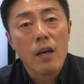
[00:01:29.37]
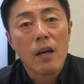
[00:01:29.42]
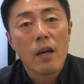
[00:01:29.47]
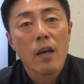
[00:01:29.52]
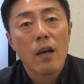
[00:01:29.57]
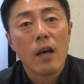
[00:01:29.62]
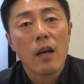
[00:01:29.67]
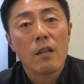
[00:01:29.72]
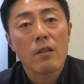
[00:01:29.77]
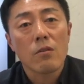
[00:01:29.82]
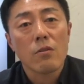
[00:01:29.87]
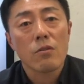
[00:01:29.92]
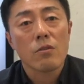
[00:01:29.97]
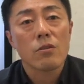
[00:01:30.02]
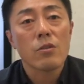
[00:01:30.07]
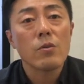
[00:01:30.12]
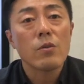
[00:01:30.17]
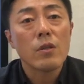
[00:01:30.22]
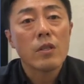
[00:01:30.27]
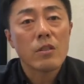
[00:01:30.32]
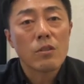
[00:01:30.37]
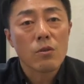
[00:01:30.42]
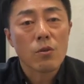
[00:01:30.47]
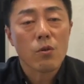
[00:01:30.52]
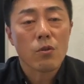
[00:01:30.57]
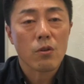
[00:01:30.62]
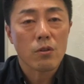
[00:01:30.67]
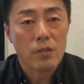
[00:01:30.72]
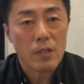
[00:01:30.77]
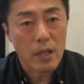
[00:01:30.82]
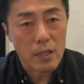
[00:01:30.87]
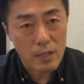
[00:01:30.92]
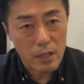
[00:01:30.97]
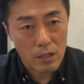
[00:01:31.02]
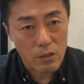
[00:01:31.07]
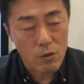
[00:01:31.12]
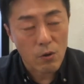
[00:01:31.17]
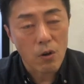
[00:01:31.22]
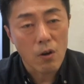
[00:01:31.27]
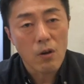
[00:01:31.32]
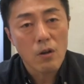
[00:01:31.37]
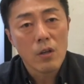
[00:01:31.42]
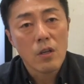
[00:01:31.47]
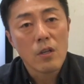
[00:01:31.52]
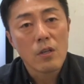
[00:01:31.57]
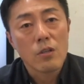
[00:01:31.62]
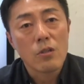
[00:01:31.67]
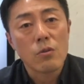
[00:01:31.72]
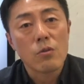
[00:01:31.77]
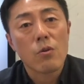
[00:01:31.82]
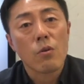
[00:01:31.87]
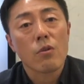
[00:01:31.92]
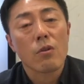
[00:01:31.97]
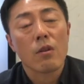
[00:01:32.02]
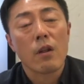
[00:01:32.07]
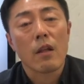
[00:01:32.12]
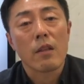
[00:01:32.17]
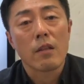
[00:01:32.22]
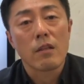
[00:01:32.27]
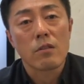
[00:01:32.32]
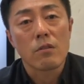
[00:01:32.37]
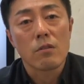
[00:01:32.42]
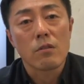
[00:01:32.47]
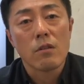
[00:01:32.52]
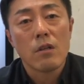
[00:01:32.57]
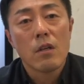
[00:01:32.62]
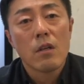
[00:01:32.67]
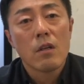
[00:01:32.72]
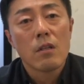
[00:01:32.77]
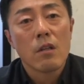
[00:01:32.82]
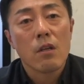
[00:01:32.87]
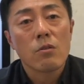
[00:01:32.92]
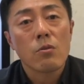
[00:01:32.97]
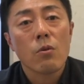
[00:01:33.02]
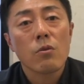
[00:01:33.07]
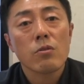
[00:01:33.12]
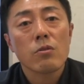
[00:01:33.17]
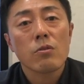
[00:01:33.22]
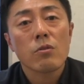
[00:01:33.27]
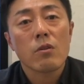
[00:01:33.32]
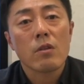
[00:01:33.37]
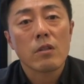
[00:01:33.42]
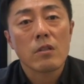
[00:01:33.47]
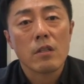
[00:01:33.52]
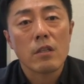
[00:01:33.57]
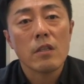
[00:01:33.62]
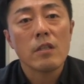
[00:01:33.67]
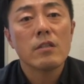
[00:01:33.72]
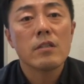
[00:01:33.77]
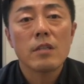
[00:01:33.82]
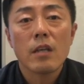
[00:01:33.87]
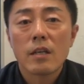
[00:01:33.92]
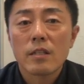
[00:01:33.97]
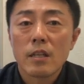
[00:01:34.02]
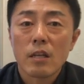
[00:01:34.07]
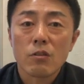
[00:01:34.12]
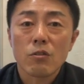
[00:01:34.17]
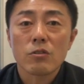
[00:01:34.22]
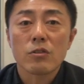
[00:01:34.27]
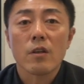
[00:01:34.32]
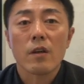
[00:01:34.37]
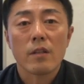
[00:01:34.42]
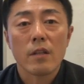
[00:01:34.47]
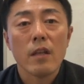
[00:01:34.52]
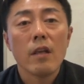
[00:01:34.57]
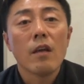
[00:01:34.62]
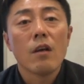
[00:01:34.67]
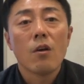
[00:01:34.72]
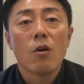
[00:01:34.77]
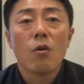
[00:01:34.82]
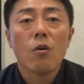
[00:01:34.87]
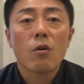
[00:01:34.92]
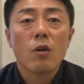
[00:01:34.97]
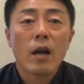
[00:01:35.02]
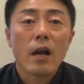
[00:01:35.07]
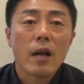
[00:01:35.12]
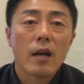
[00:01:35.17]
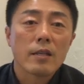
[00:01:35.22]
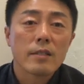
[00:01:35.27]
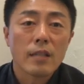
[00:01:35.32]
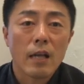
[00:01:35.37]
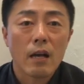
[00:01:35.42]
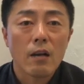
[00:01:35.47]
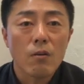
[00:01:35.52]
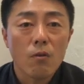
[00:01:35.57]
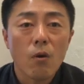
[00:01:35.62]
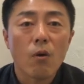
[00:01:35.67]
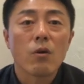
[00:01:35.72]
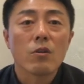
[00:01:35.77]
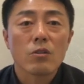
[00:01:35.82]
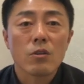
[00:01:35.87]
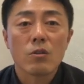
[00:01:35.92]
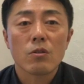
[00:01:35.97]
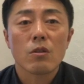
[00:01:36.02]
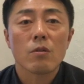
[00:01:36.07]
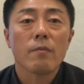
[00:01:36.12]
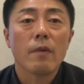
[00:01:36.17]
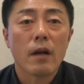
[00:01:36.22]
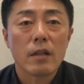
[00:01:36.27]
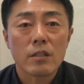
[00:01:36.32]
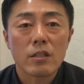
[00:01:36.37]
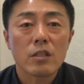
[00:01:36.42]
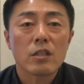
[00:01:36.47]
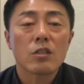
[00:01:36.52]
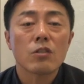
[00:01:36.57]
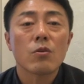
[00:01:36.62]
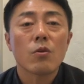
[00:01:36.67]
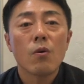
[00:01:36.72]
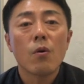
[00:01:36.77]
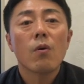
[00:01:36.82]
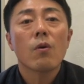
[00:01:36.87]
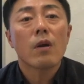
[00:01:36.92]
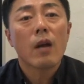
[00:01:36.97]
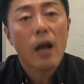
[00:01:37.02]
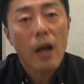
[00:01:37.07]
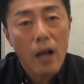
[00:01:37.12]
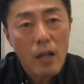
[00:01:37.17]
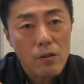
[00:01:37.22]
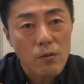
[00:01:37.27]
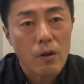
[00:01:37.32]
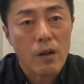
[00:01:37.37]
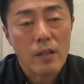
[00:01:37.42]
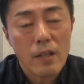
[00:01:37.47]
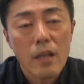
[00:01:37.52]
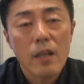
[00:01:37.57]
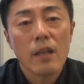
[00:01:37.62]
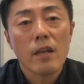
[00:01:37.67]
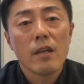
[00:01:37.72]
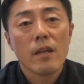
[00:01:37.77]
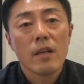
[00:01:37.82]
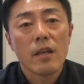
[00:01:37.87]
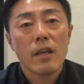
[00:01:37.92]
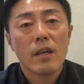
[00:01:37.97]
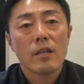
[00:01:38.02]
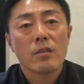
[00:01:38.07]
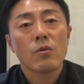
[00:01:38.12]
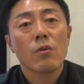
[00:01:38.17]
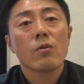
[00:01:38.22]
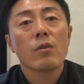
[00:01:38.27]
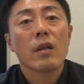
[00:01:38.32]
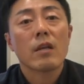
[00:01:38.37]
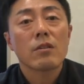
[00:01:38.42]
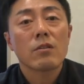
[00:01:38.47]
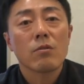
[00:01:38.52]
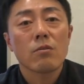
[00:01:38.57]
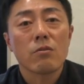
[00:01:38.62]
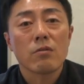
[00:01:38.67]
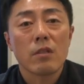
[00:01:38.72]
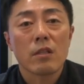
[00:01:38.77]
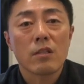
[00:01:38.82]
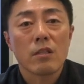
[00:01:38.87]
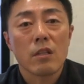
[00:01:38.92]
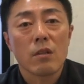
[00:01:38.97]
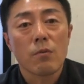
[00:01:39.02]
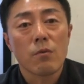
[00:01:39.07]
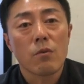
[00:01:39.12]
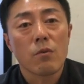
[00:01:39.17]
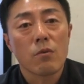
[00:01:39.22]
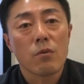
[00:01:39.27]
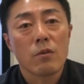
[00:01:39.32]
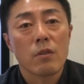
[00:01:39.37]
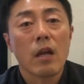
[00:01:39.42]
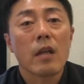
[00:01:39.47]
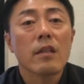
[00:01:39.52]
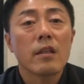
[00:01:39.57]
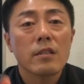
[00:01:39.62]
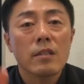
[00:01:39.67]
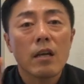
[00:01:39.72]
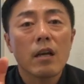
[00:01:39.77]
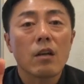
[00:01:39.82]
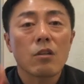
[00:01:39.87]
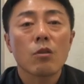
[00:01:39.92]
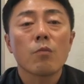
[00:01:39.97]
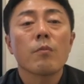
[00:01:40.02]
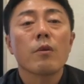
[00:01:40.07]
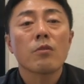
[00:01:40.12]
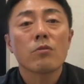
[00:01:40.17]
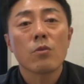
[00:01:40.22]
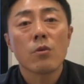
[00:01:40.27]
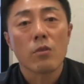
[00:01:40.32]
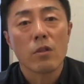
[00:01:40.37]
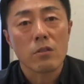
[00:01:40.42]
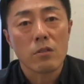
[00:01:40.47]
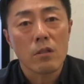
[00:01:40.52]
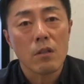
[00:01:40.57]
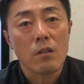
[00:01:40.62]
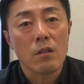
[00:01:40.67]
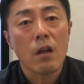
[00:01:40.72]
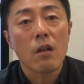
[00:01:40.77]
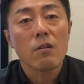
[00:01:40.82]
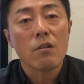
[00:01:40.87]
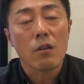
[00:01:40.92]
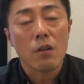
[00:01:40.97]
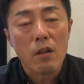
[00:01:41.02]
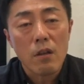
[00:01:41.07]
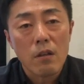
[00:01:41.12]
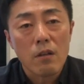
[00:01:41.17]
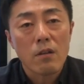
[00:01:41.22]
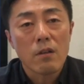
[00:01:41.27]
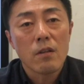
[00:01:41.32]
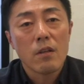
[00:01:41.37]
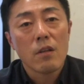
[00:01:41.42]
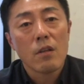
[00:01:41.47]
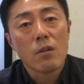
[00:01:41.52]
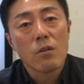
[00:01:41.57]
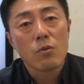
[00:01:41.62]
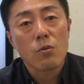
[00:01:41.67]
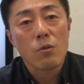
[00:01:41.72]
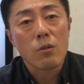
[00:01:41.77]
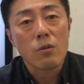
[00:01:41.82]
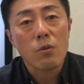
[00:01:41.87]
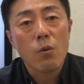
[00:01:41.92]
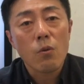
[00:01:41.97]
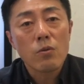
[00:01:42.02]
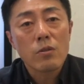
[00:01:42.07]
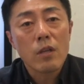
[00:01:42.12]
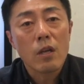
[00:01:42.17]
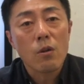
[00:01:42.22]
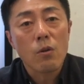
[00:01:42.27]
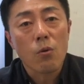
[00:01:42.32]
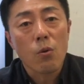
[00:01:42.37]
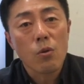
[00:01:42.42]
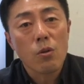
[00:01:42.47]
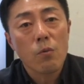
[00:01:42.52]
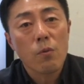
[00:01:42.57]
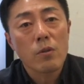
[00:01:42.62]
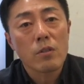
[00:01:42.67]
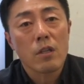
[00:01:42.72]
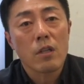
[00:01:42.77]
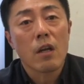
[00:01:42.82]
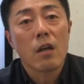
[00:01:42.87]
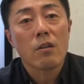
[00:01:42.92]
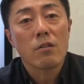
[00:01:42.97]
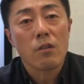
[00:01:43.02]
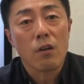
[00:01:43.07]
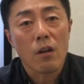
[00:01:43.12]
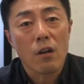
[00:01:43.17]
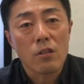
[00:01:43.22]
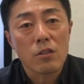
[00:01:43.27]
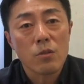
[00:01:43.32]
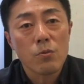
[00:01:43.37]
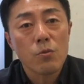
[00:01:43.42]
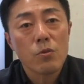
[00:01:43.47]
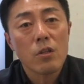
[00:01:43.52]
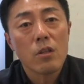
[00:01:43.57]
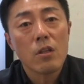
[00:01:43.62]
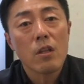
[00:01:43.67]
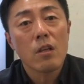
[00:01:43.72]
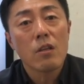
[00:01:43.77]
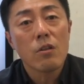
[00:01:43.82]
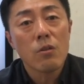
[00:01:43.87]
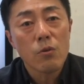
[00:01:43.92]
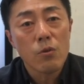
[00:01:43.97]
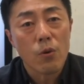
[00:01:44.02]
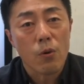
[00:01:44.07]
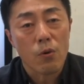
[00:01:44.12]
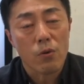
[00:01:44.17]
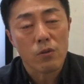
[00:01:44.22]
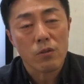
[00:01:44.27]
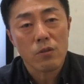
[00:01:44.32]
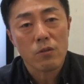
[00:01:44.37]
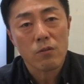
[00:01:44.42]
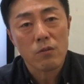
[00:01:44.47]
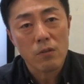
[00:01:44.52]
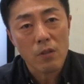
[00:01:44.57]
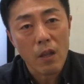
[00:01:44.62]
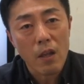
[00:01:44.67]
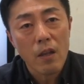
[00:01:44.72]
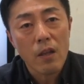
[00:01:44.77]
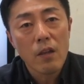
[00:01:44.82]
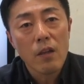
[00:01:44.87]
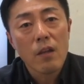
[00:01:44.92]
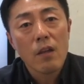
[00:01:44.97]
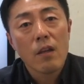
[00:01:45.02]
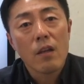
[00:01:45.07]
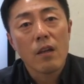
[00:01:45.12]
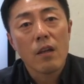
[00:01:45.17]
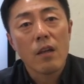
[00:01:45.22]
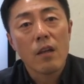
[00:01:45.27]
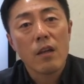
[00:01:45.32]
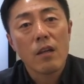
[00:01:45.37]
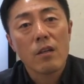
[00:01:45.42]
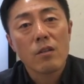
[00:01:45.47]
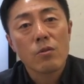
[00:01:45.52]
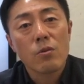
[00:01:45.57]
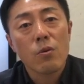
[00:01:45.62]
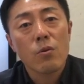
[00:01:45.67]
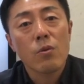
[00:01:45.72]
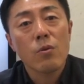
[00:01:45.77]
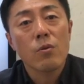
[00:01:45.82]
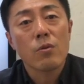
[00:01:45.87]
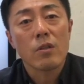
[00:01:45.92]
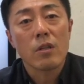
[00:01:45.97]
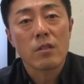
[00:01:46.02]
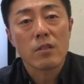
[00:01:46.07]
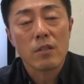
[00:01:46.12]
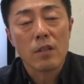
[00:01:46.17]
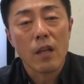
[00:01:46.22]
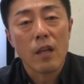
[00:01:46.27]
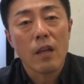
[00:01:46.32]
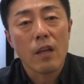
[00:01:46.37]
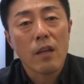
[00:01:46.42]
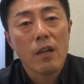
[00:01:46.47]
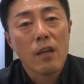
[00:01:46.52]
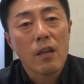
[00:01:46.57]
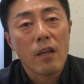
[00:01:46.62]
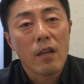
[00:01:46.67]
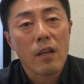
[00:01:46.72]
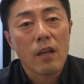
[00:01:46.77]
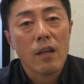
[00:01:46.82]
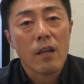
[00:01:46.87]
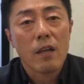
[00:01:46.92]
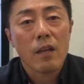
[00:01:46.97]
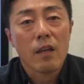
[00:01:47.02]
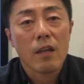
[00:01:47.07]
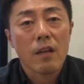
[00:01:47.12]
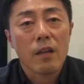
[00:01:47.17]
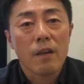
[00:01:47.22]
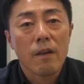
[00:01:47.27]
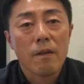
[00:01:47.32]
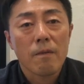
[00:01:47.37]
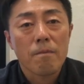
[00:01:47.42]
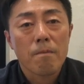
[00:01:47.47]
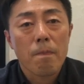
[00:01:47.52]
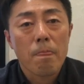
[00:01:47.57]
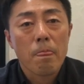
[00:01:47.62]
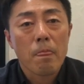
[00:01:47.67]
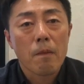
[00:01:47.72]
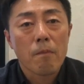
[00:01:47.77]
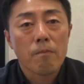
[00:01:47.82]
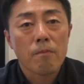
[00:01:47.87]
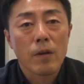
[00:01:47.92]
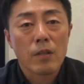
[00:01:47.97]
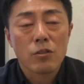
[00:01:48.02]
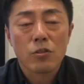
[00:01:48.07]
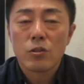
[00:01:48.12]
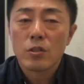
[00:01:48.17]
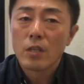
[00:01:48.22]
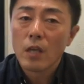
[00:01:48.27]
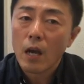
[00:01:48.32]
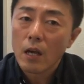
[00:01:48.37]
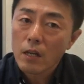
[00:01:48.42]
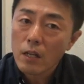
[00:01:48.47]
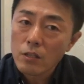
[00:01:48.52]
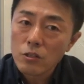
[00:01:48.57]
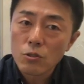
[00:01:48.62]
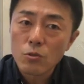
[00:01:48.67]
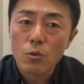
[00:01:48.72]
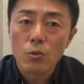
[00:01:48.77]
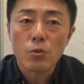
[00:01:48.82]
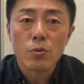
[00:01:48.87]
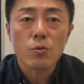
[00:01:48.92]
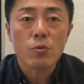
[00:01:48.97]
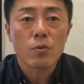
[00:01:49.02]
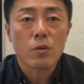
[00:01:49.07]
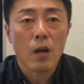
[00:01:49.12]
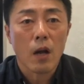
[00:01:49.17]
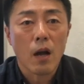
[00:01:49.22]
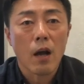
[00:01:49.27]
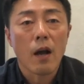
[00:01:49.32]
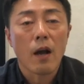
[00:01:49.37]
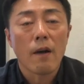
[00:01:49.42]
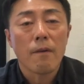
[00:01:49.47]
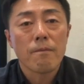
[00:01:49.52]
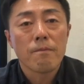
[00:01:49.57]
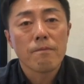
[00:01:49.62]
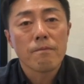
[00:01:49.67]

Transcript: あの入院することになったということなんです。そうするとですね、リッチャーさんとしてはね、お母さんをちょっとまあ付き添おうかとかね、えー、相談するんですけども、旦那さんが止めるそうですね。なんでそんな4歳の子供じゃないんだから自分でできるよ、ねえー、そういうふうにですね、えー、まあ、突き放すというか、